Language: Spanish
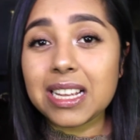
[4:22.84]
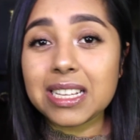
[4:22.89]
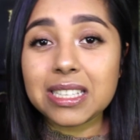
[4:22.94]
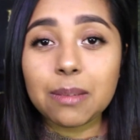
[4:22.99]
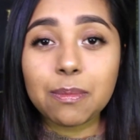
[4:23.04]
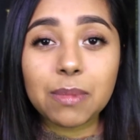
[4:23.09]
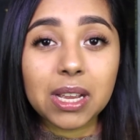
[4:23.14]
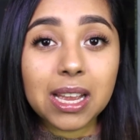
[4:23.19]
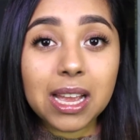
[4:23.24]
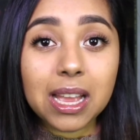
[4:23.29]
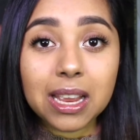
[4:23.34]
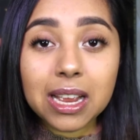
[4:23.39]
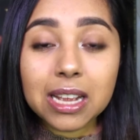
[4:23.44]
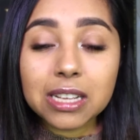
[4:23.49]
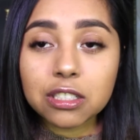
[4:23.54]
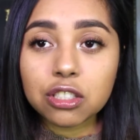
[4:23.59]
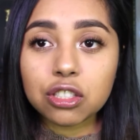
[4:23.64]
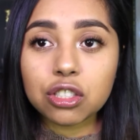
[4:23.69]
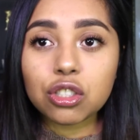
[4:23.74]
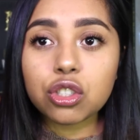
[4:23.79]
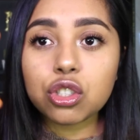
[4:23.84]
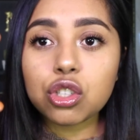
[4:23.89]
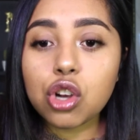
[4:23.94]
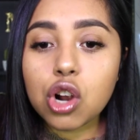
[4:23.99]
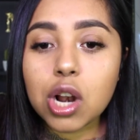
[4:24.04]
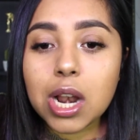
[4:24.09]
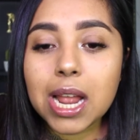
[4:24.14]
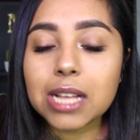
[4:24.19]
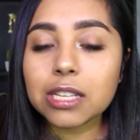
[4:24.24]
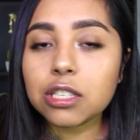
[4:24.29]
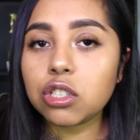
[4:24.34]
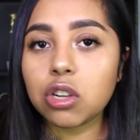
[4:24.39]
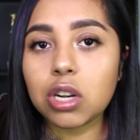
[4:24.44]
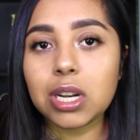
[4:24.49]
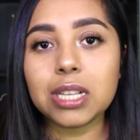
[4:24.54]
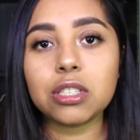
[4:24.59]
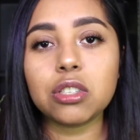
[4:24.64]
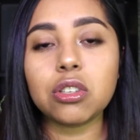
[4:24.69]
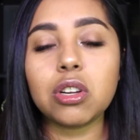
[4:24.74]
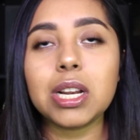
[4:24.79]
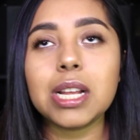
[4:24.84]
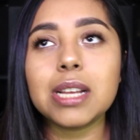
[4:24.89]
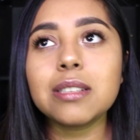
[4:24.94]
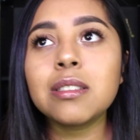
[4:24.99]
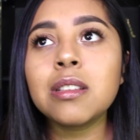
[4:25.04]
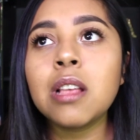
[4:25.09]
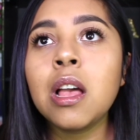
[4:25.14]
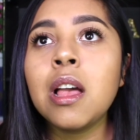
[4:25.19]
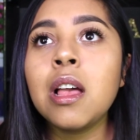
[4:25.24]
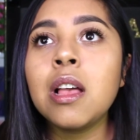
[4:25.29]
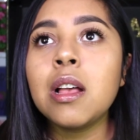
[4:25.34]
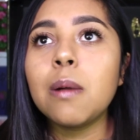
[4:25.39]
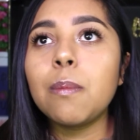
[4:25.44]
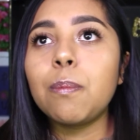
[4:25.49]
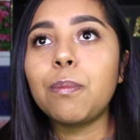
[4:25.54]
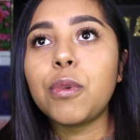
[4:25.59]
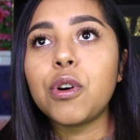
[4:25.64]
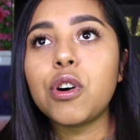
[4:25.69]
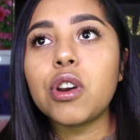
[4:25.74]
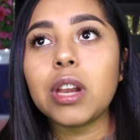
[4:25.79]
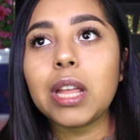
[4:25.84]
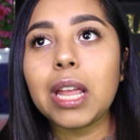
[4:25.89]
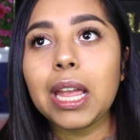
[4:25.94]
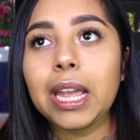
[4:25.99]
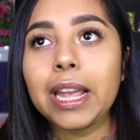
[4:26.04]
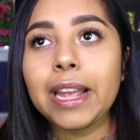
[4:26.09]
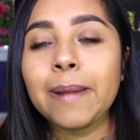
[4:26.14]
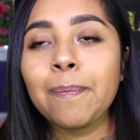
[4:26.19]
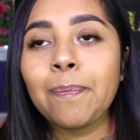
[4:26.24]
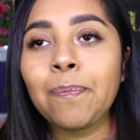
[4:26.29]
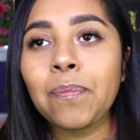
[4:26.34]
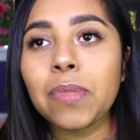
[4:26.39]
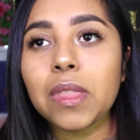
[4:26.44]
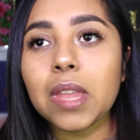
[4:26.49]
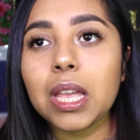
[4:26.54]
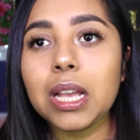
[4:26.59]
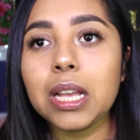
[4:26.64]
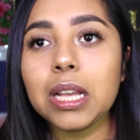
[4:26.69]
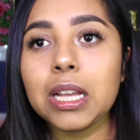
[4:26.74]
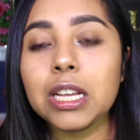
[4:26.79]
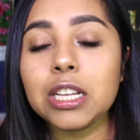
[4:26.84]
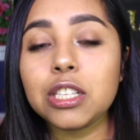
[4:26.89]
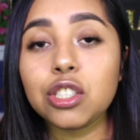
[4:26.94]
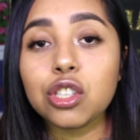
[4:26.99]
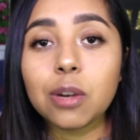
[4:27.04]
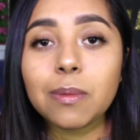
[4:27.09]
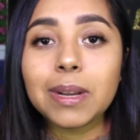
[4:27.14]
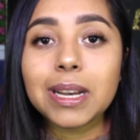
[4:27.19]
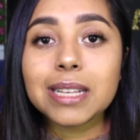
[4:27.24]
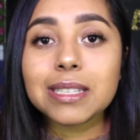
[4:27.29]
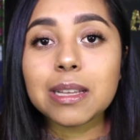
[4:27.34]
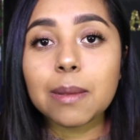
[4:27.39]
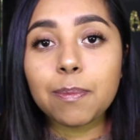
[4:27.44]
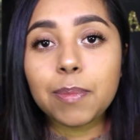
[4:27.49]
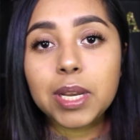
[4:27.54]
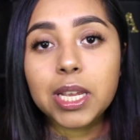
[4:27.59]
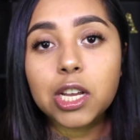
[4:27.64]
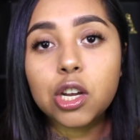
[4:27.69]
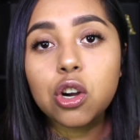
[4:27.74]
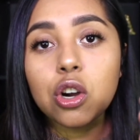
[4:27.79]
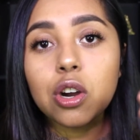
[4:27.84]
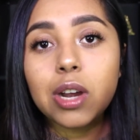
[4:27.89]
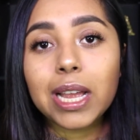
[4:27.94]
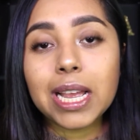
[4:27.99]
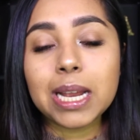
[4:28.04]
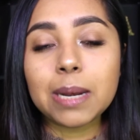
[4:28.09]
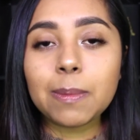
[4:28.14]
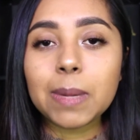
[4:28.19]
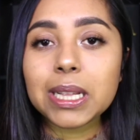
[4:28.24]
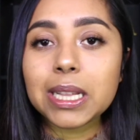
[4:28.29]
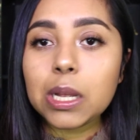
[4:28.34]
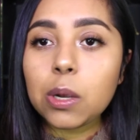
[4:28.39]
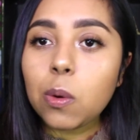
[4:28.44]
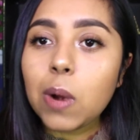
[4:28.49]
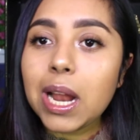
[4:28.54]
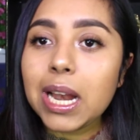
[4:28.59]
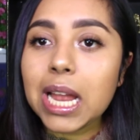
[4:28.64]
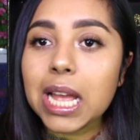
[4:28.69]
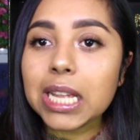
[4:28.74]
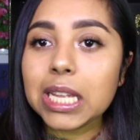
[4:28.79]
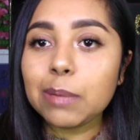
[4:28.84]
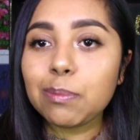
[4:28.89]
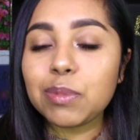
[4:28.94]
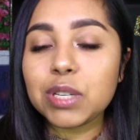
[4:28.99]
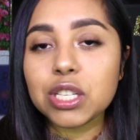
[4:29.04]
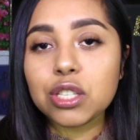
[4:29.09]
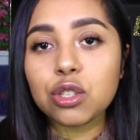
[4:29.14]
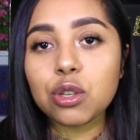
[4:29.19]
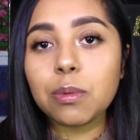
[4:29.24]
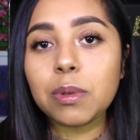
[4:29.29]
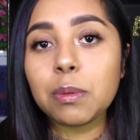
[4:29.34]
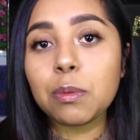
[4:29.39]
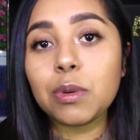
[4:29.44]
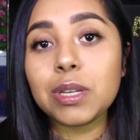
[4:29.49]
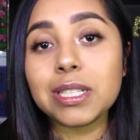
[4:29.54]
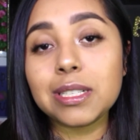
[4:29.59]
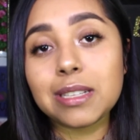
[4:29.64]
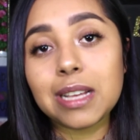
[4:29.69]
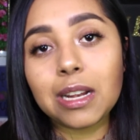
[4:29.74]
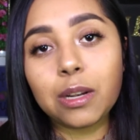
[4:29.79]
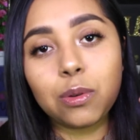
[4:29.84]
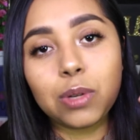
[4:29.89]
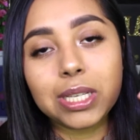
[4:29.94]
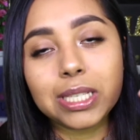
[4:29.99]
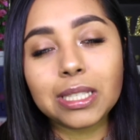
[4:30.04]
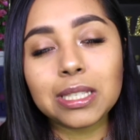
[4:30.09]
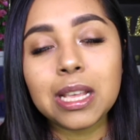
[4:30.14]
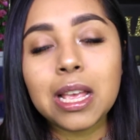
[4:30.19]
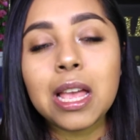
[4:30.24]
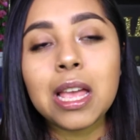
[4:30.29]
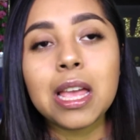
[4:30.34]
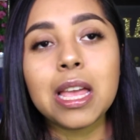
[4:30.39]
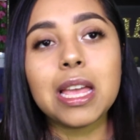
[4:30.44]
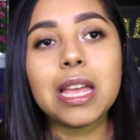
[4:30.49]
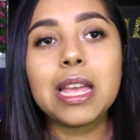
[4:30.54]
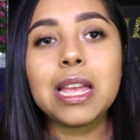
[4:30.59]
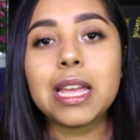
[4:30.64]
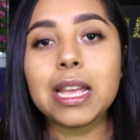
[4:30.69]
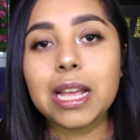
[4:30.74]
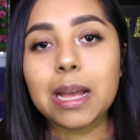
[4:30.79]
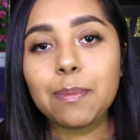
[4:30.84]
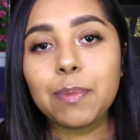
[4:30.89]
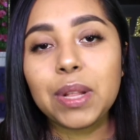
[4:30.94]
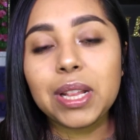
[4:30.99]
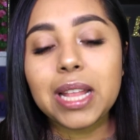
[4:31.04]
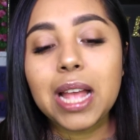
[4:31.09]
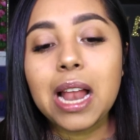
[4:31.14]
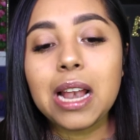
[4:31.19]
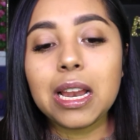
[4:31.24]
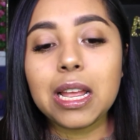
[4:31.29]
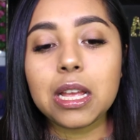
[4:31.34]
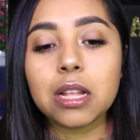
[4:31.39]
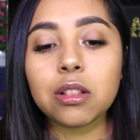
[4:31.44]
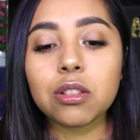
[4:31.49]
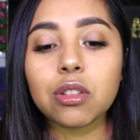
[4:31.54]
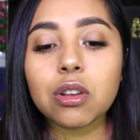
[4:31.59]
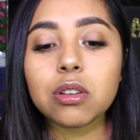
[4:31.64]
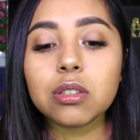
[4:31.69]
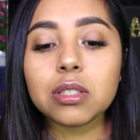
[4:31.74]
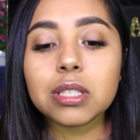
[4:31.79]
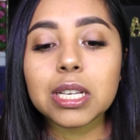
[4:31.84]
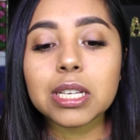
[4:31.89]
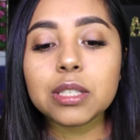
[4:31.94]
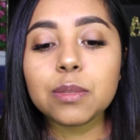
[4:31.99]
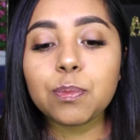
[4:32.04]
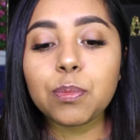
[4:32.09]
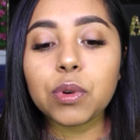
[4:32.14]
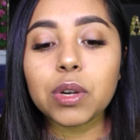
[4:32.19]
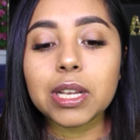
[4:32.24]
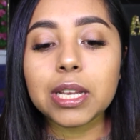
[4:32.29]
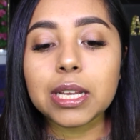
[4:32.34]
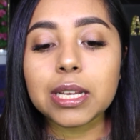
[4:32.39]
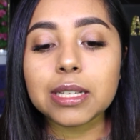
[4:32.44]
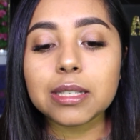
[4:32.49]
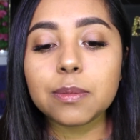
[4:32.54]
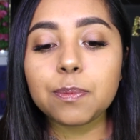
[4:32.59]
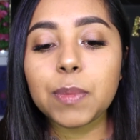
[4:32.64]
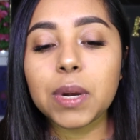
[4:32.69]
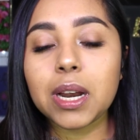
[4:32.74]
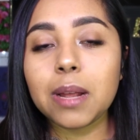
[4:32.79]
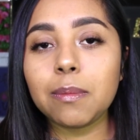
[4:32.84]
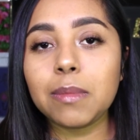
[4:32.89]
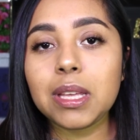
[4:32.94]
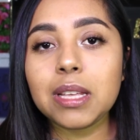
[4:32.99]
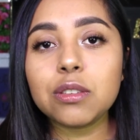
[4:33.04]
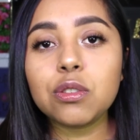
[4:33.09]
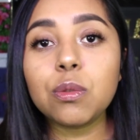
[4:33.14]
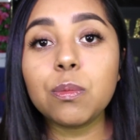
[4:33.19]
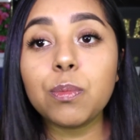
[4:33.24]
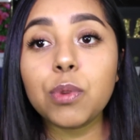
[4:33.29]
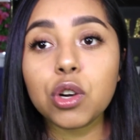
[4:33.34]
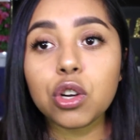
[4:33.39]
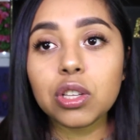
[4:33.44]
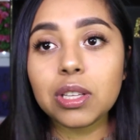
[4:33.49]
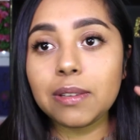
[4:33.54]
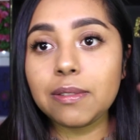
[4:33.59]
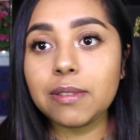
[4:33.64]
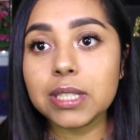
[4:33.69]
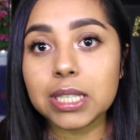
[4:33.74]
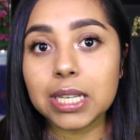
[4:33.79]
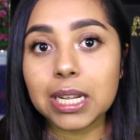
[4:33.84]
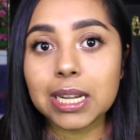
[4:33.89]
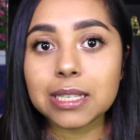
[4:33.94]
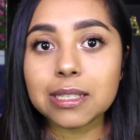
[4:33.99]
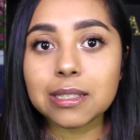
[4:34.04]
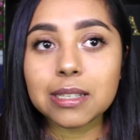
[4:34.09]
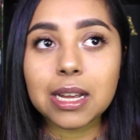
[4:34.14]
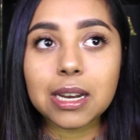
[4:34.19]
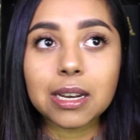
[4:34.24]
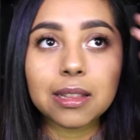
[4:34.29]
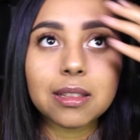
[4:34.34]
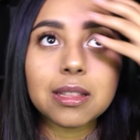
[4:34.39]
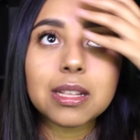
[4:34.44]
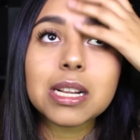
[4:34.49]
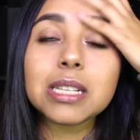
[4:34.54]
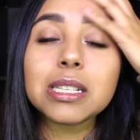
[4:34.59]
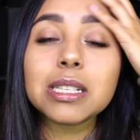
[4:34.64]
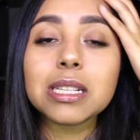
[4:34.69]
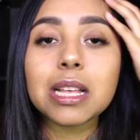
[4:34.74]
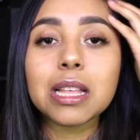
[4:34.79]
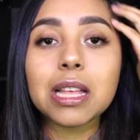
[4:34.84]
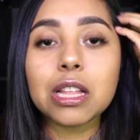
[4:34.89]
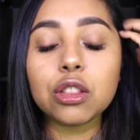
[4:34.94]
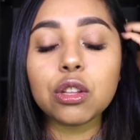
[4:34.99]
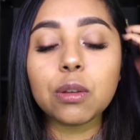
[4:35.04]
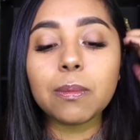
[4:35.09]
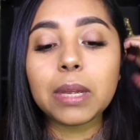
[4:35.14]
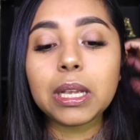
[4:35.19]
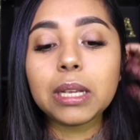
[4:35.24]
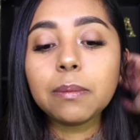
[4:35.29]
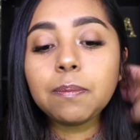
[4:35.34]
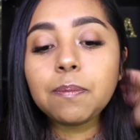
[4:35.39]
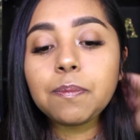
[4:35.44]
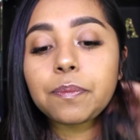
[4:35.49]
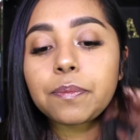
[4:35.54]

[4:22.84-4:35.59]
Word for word: que se me caigan solas, solas, solas porque eh, yo me las aplico en Matehuala y pues yo vivo en San Luis, eh, capital, entonces pues para mí es un poco difícil estar trasladándome